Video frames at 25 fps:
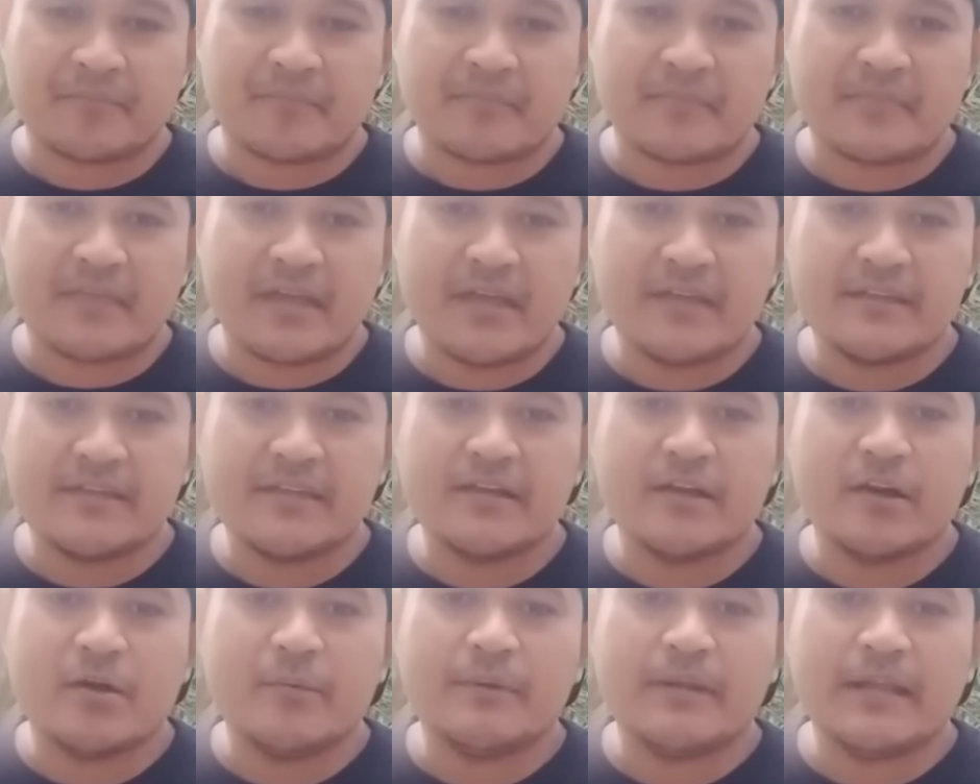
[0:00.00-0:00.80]
แต่จ
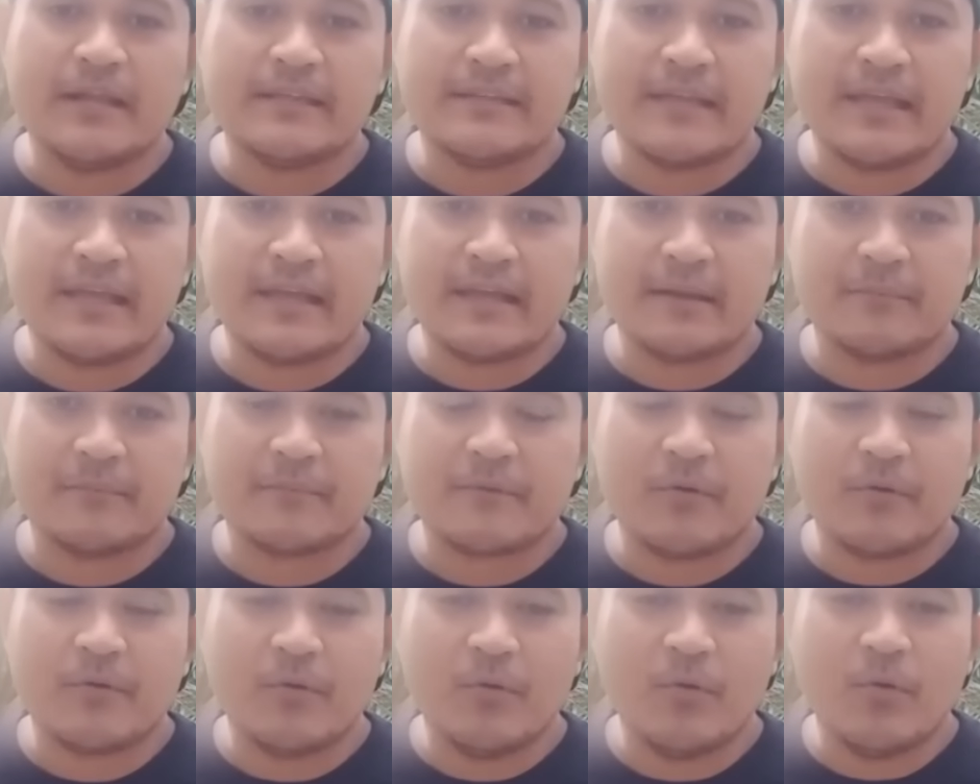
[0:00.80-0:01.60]
ริงก็ไม่ได้แจ้งครับ
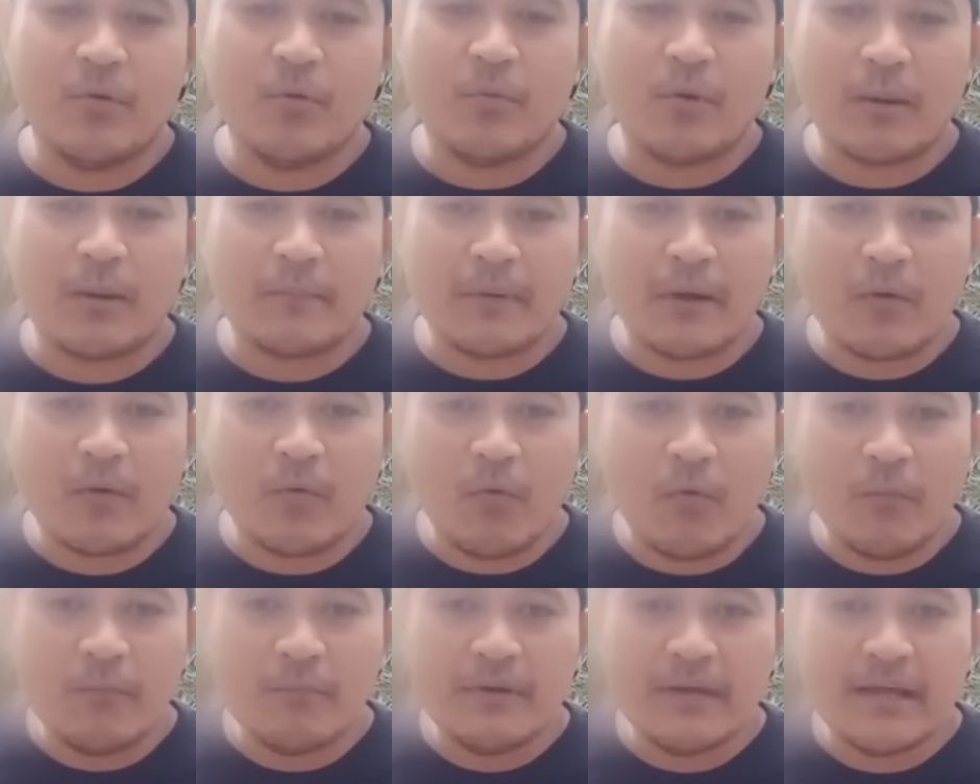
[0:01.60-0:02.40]
ก็รู้ว่ามา
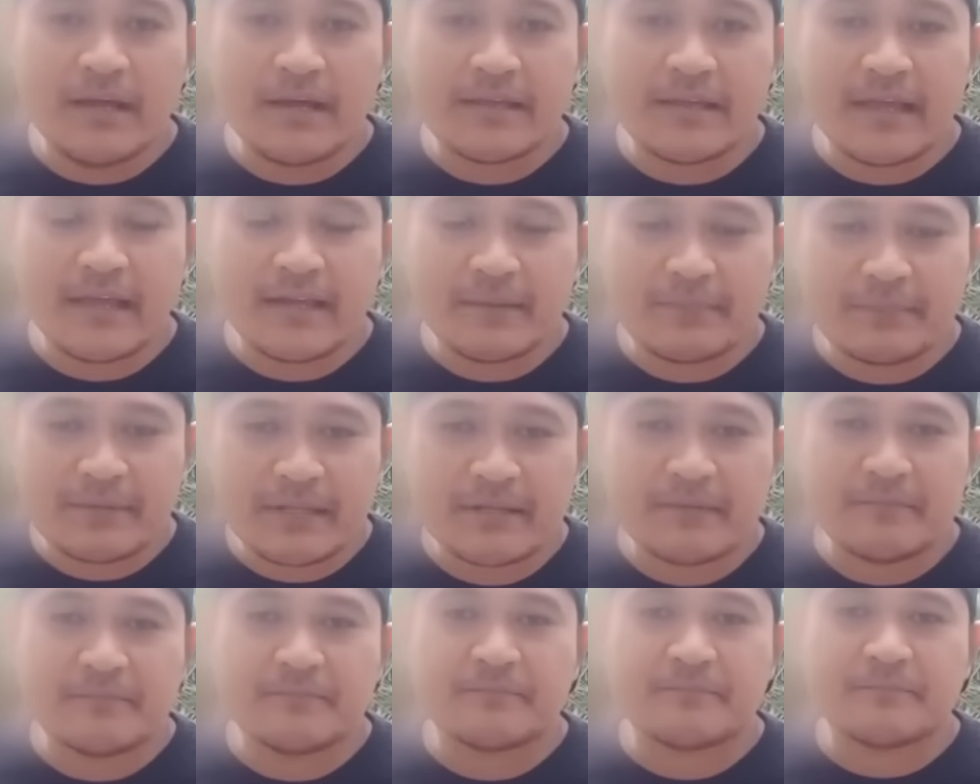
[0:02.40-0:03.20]
อุ้มเรื่องยาดิบติ
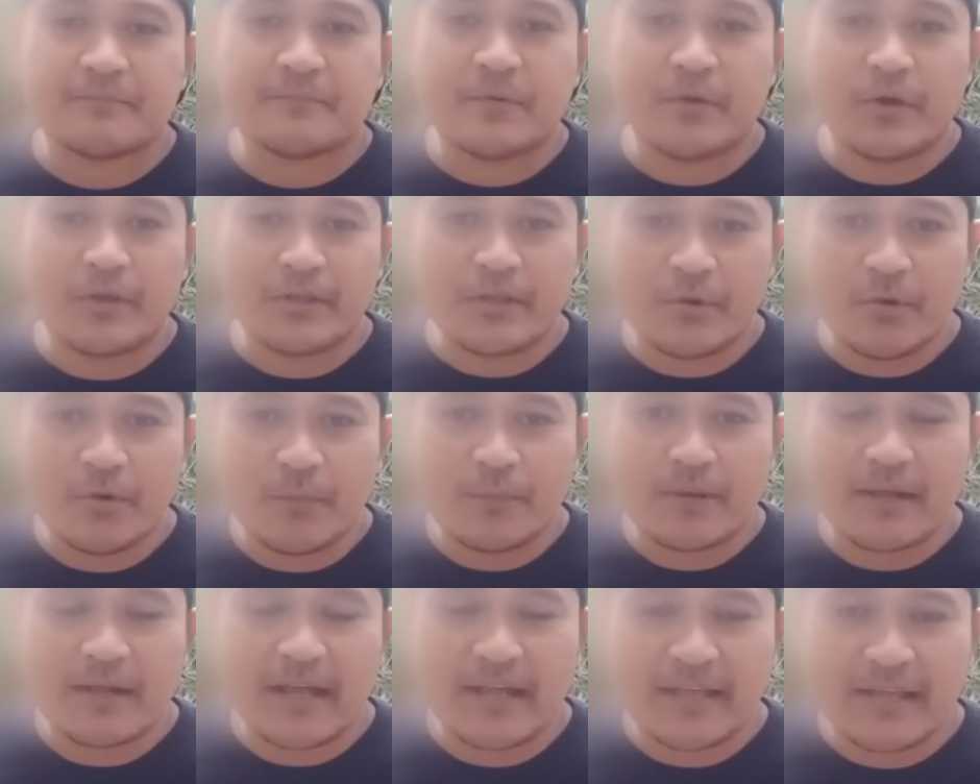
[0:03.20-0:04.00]
ดปล่อยจะรวด
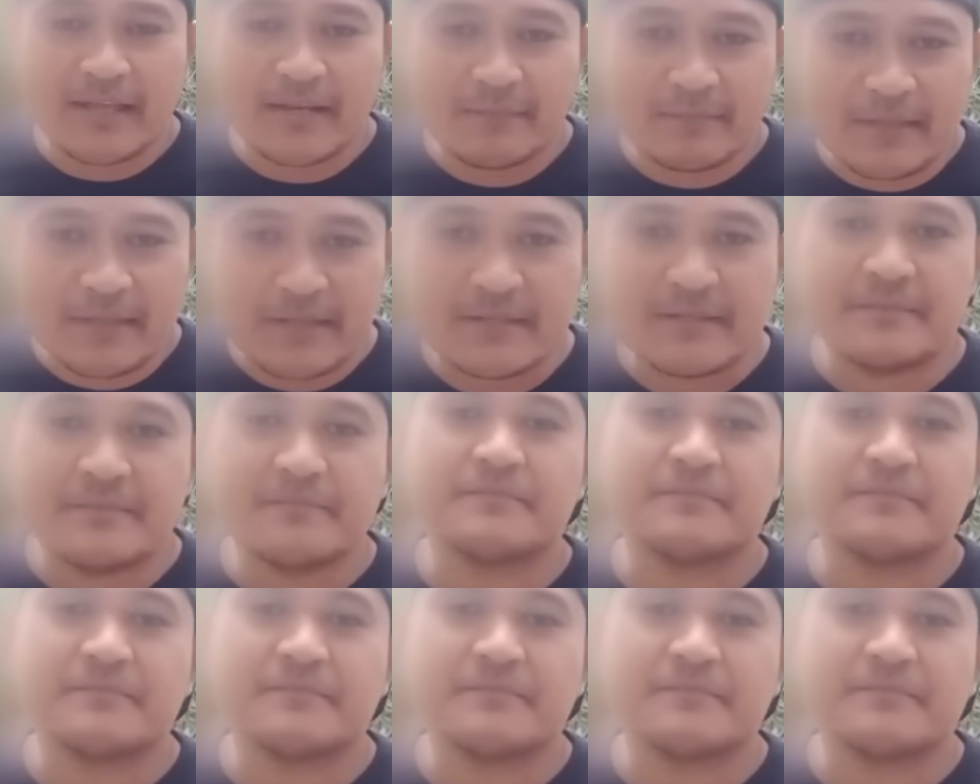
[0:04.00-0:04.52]
เป็นการยาดิบติด